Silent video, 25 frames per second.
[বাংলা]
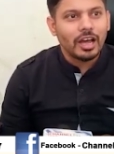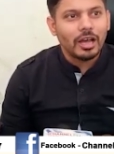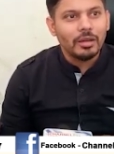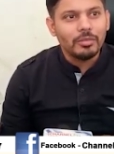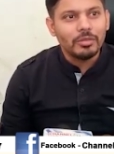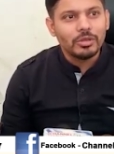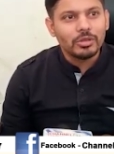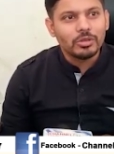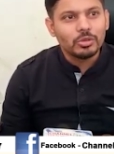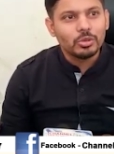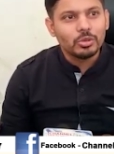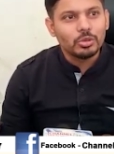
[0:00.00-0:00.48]

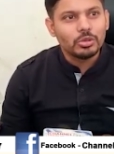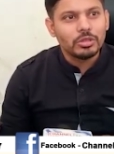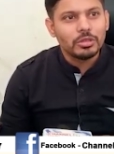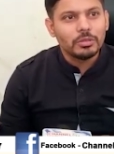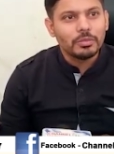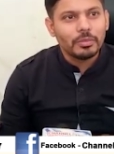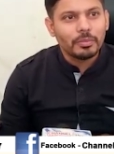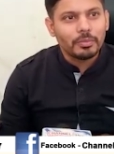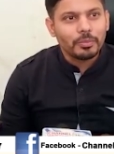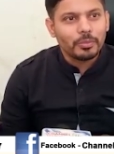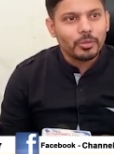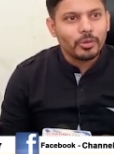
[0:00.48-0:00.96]
আমি
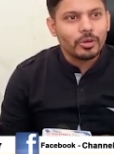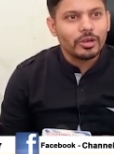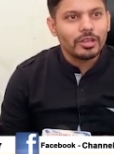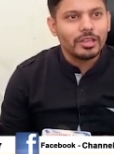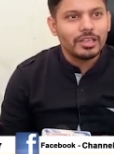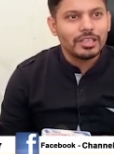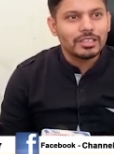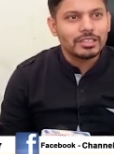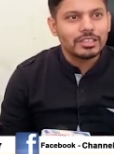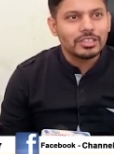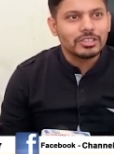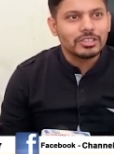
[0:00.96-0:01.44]
দুদিন পরে
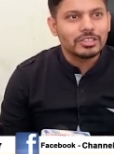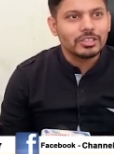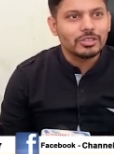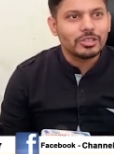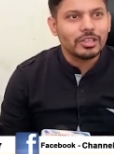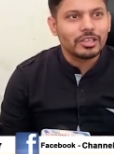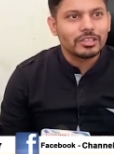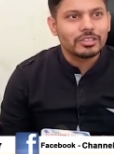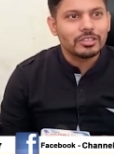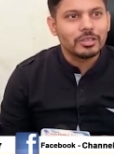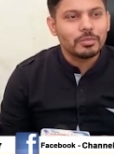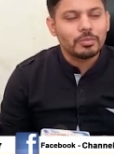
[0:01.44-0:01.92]
এসেছে
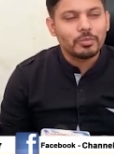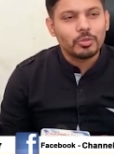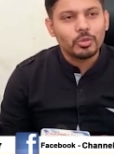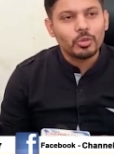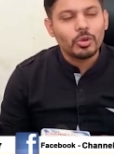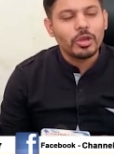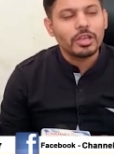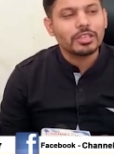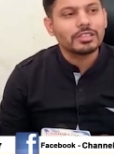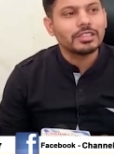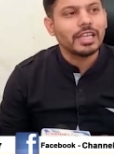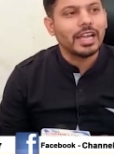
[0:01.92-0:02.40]
দেখছে
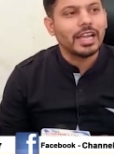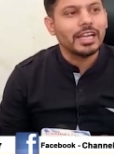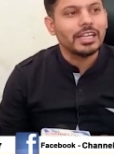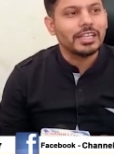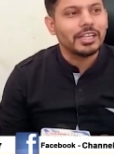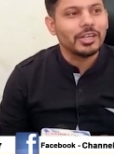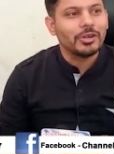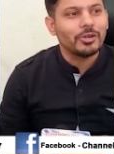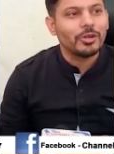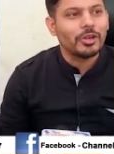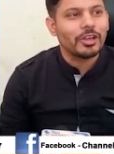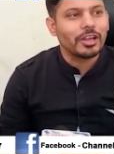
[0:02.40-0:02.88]
পুরো
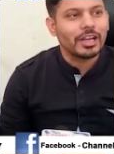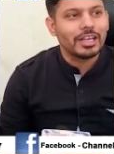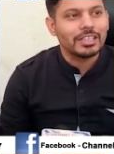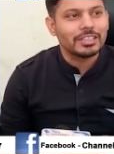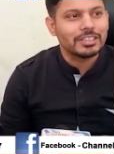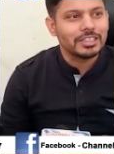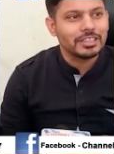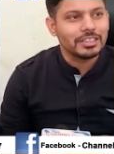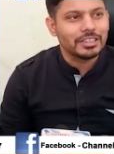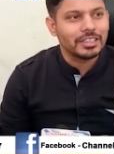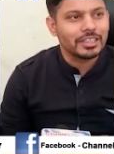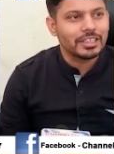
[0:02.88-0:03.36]
এক্সাইটেড হয়ে
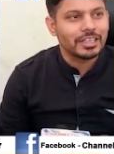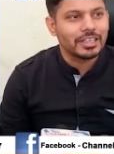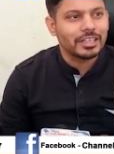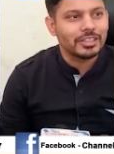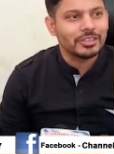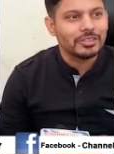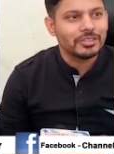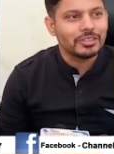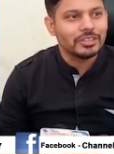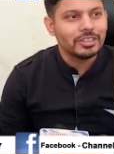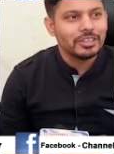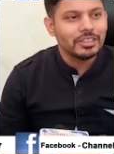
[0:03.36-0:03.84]
গেছে দেখা
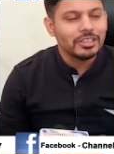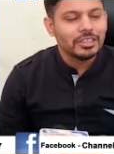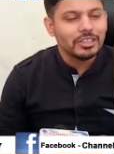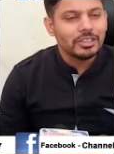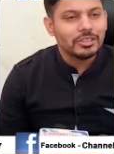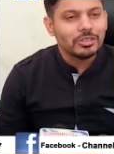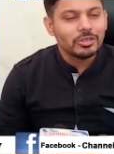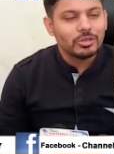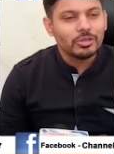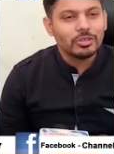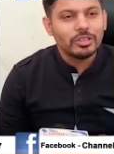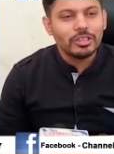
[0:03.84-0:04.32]
যায়
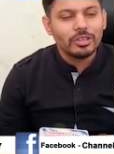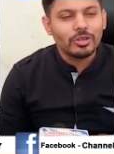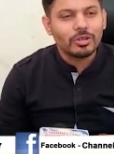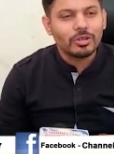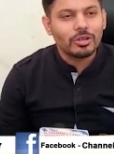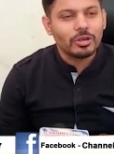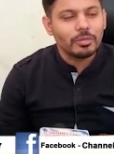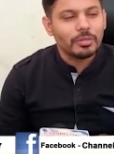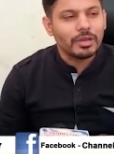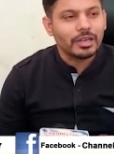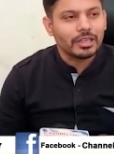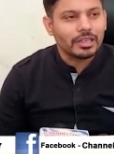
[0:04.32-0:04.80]
তো
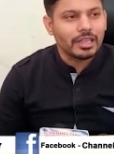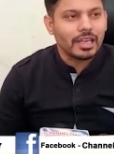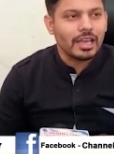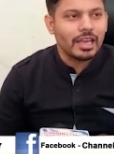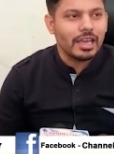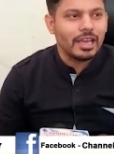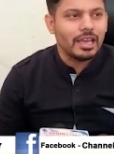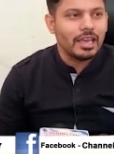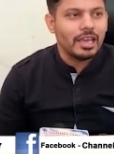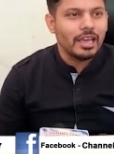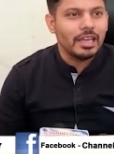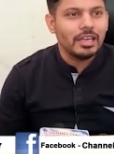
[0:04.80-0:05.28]
এরকম একটা
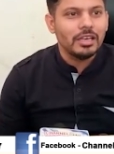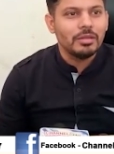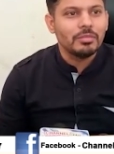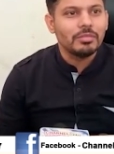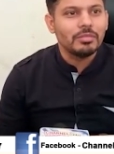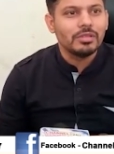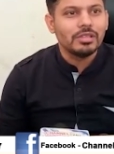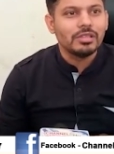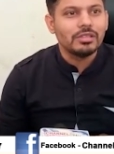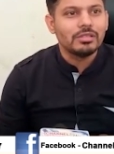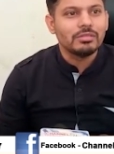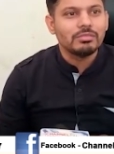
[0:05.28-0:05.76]

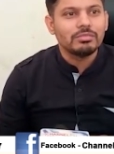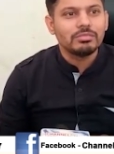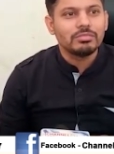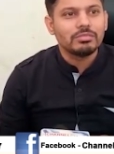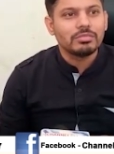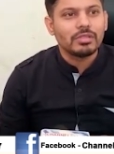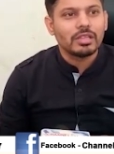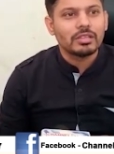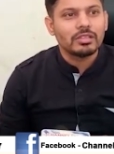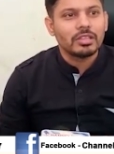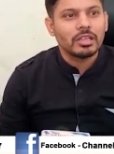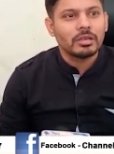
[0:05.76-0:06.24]
অ্যানিমাল
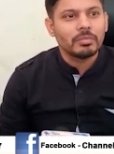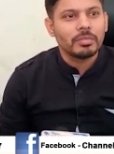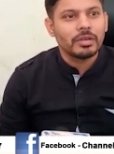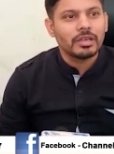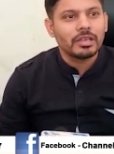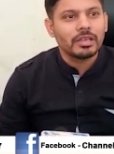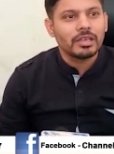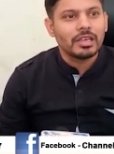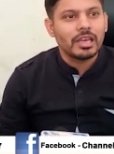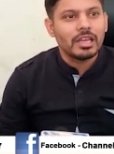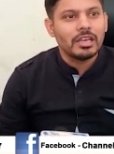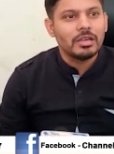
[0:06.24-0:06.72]
দেখবে
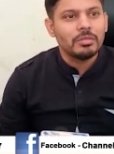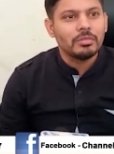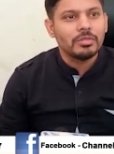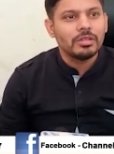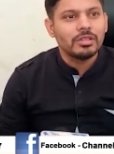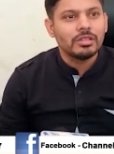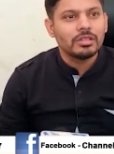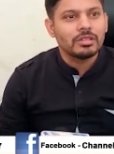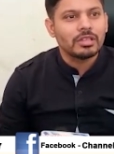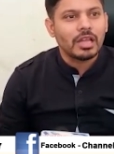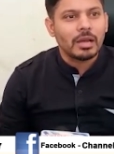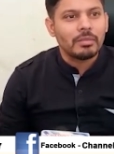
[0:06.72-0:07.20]
কি
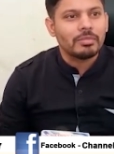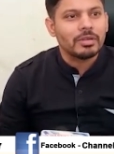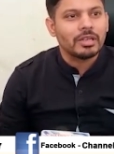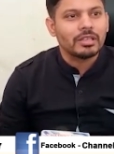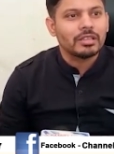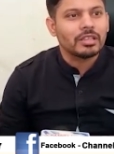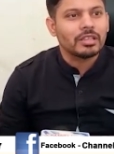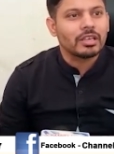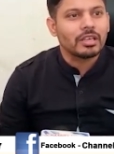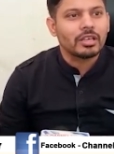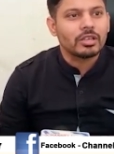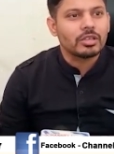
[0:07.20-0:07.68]
অ্যানিমাল
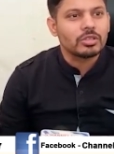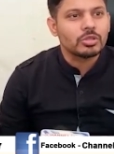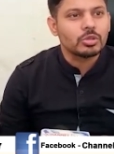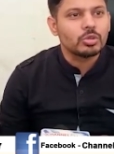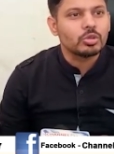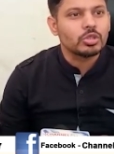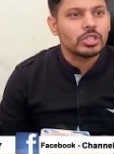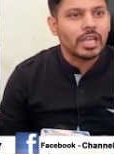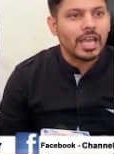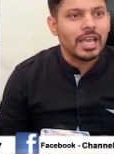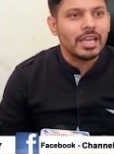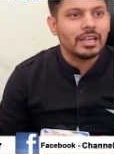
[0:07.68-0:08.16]
আপনার থেকে
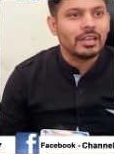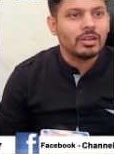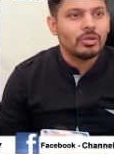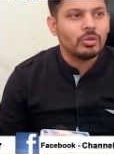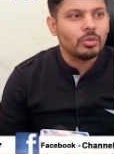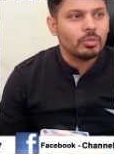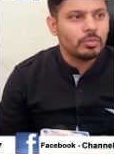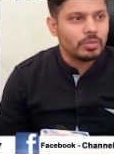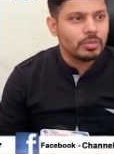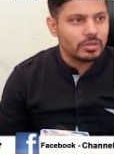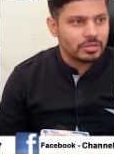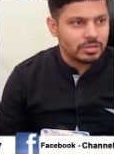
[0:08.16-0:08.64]
কিছু চায় না
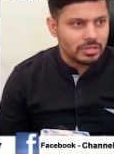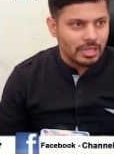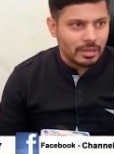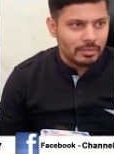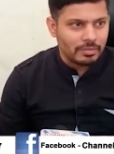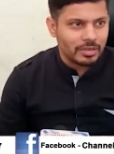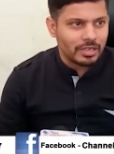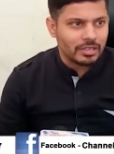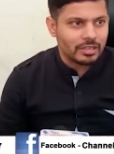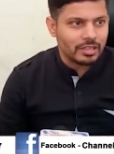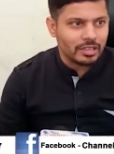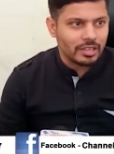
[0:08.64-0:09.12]
ও বাস
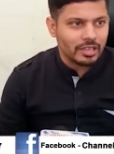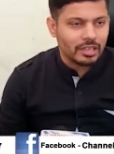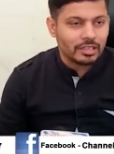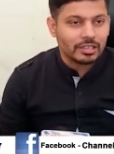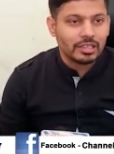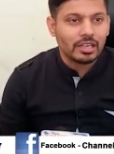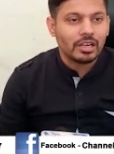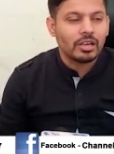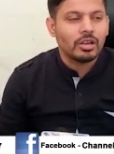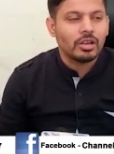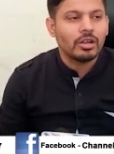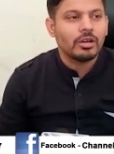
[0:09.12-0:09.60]
আপনার থেকে
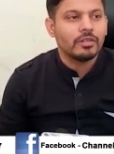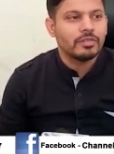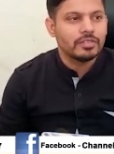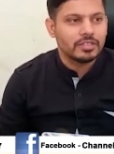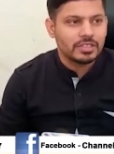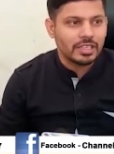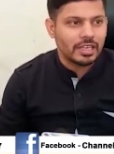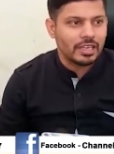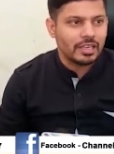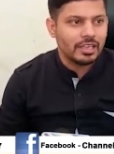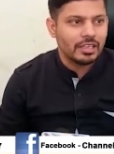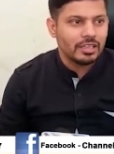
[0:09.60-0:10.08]
একটা লাভ
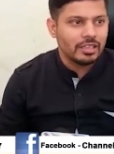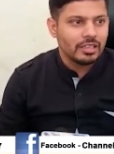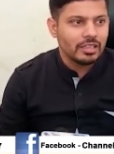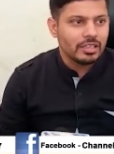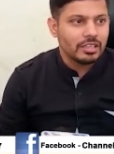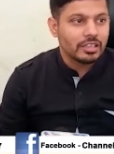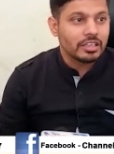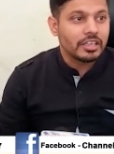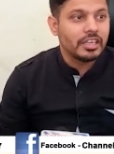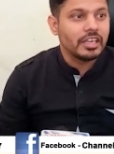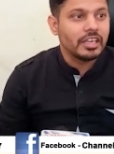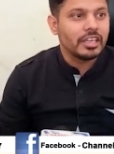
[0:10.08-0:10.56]
চায়
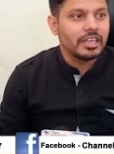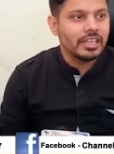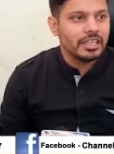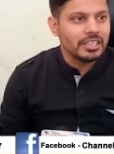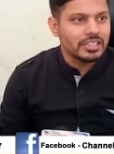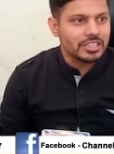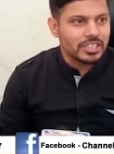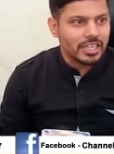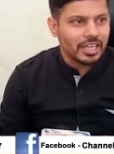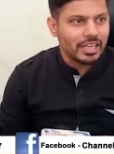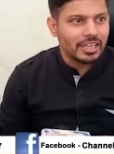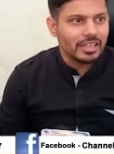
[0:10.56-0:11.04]
কেয়ারিং
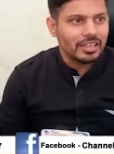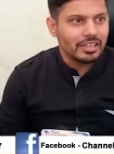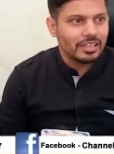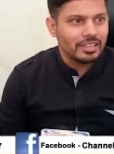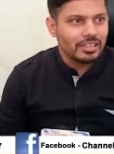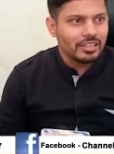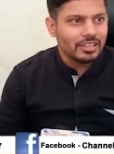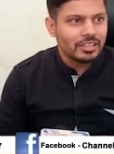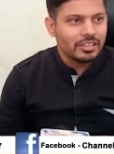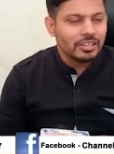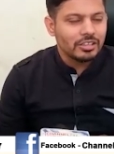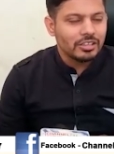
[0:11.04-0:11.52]
চায়
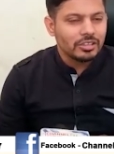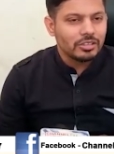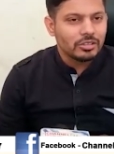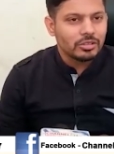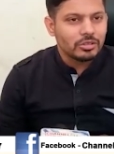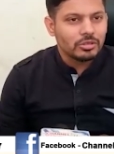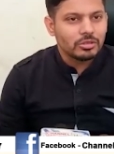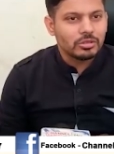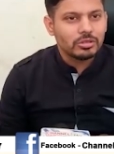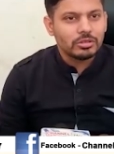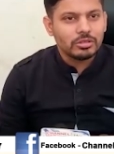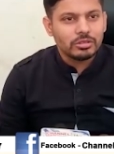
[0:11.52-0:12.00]

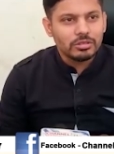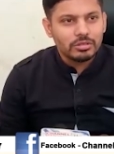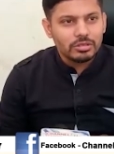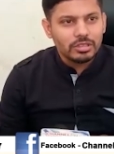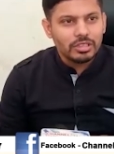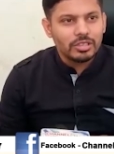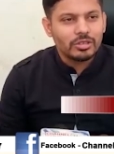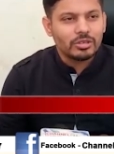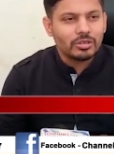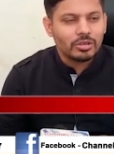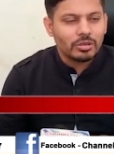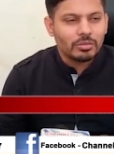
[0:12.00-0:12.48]
তো
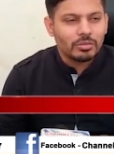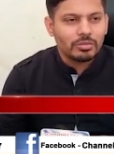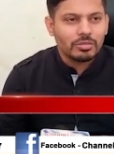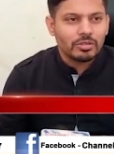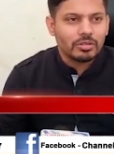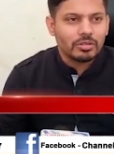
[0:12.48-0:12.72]
এরকম